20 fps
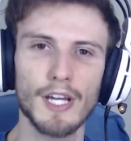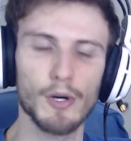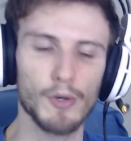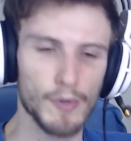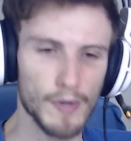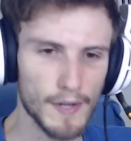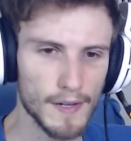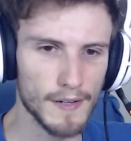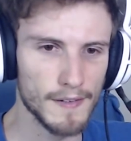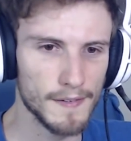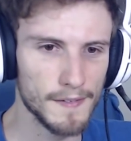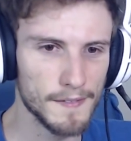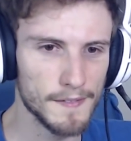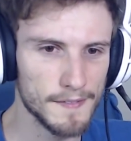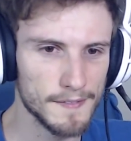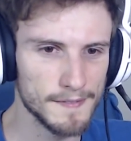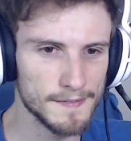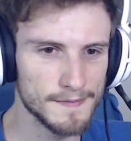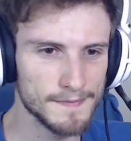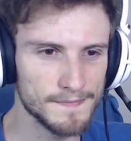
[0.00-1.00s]
Eu!
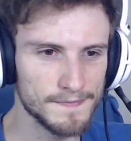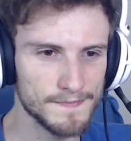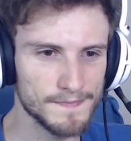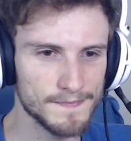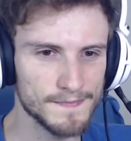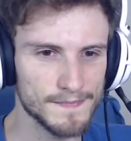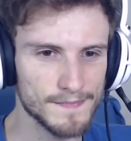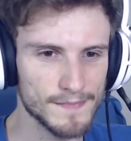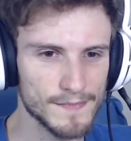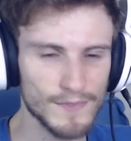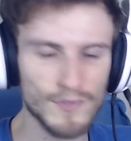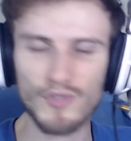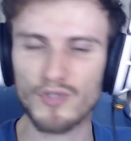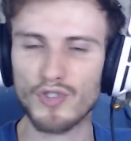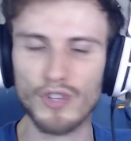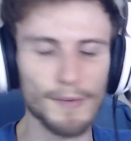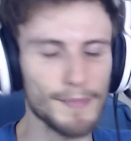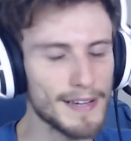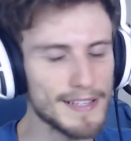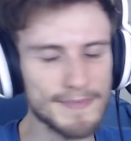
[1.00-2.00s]

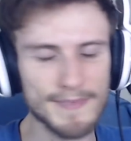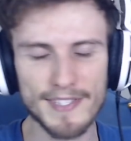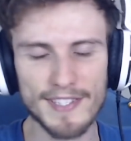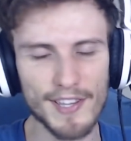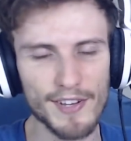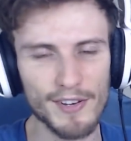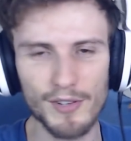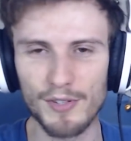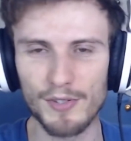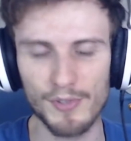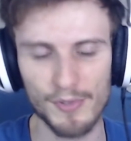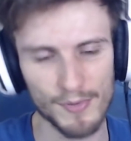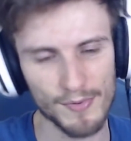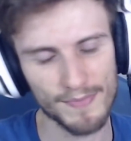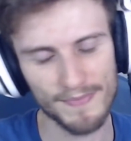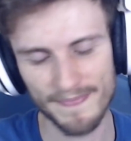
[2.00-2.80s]
Não sou mais misterioso.